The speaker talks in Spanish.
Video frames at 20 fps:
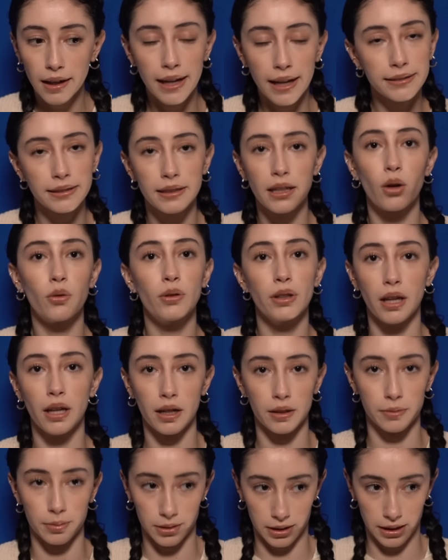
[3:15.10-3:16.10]
es la única
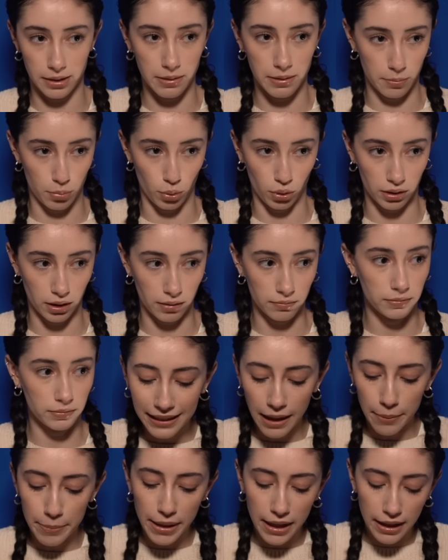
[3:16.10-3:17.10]
respuesta que me importa.
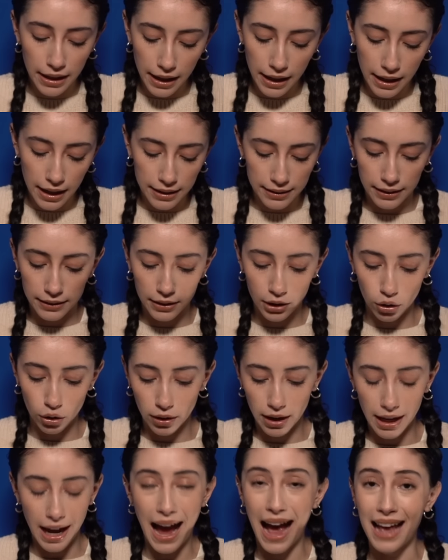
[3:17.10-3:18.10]
También en el sentido
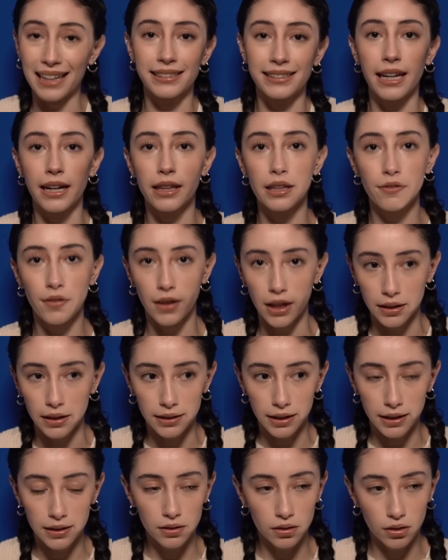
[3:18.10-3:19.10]
de hacer
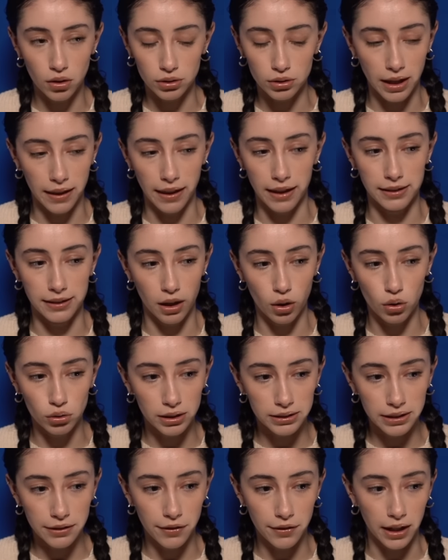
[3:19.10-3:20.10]
diferentes, o sea, de hacer cosas
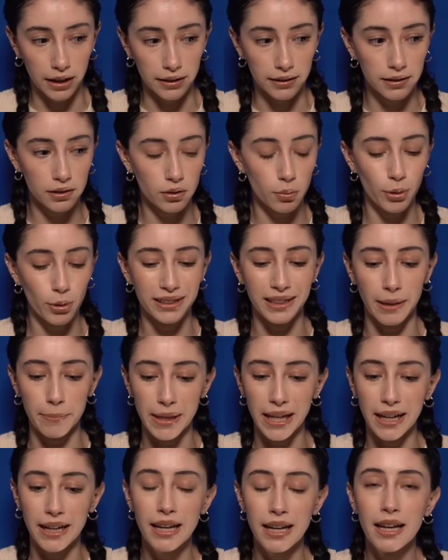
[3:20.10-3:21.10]
diferentes, como que
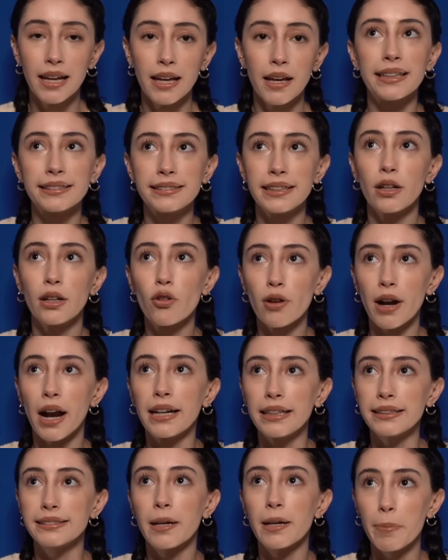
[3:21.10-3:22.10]
también es serio
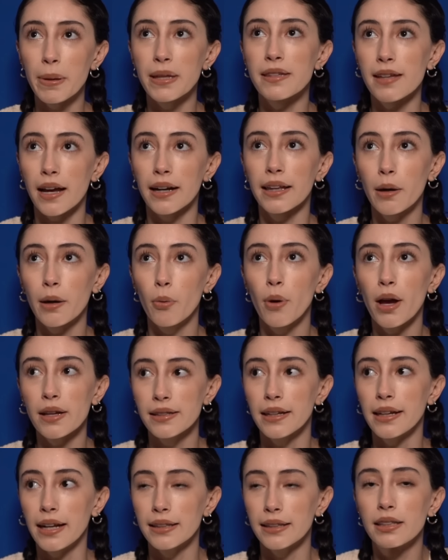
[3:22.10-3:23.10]
realista pensar que voy a
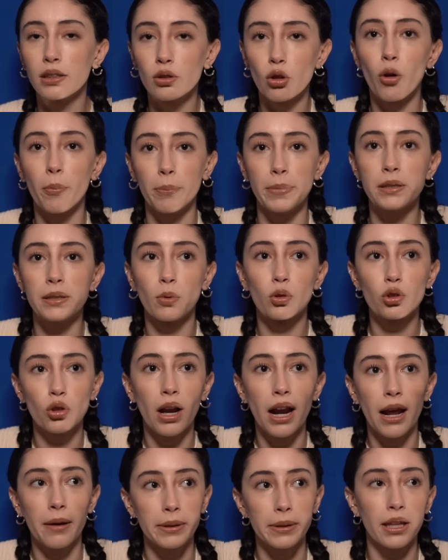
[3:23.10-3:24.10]
seguir haciendo lo mismo toda
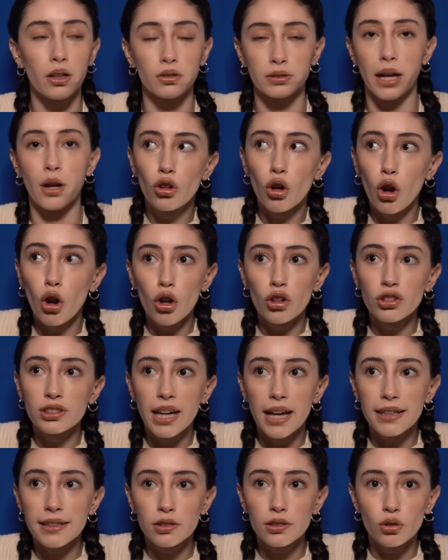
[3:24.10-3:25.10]
la vida. O sea, todos los
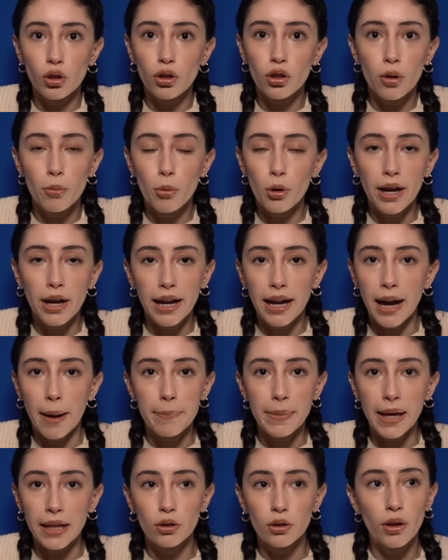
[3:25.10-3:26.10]
días estoy como que
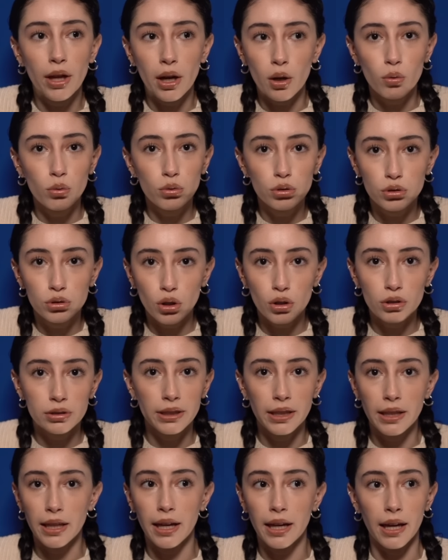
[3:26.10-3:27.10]
cambiando de gustos
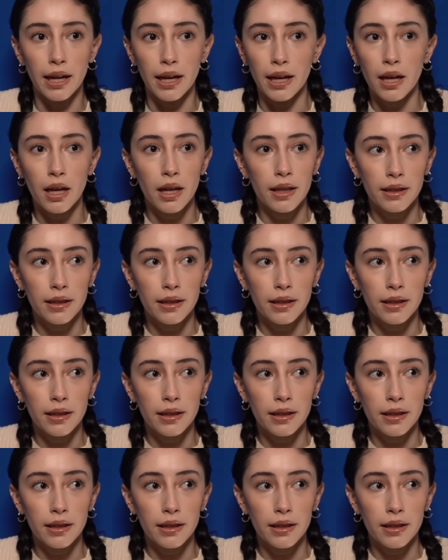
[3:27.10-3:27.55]
y de,